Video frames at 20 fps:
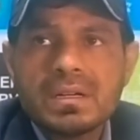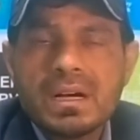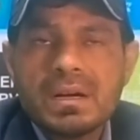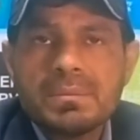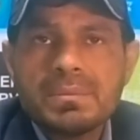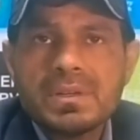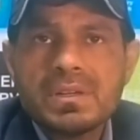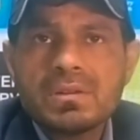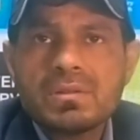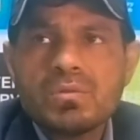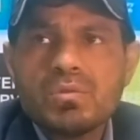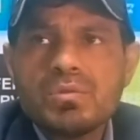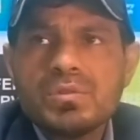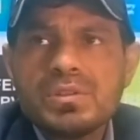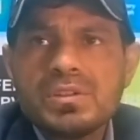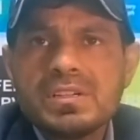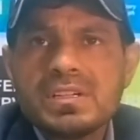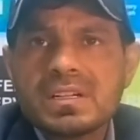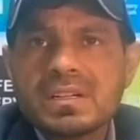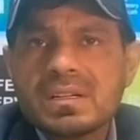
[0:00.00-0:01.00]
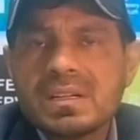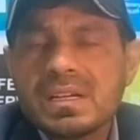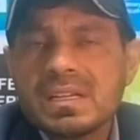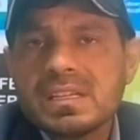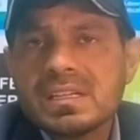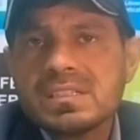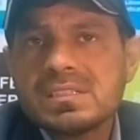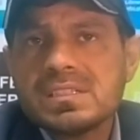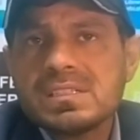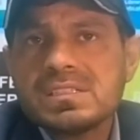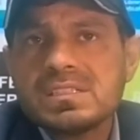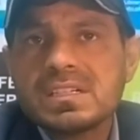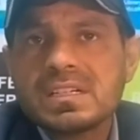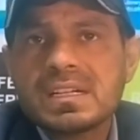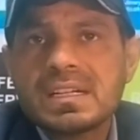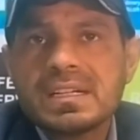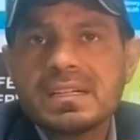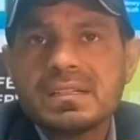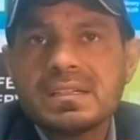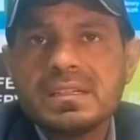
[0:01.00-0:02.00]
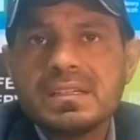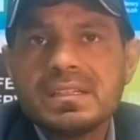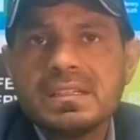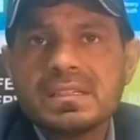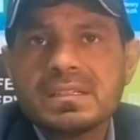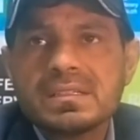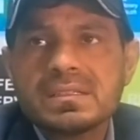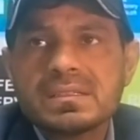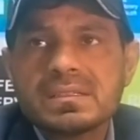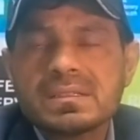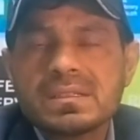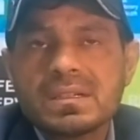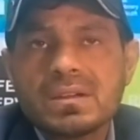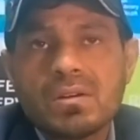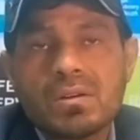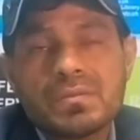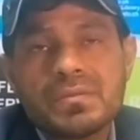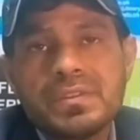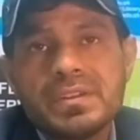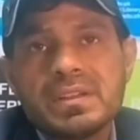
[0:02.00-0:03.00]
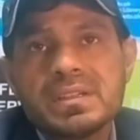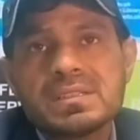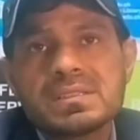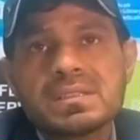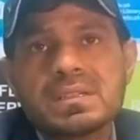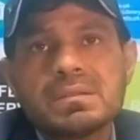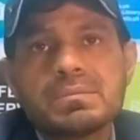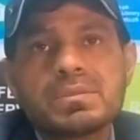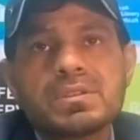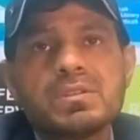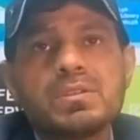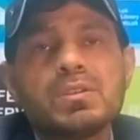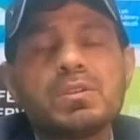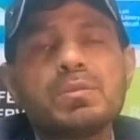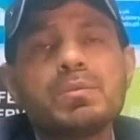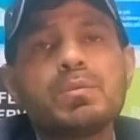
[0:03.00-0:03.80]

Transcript: आपने कोई डरना या झिझकना नहीं है कॉन्फिडेंस आपके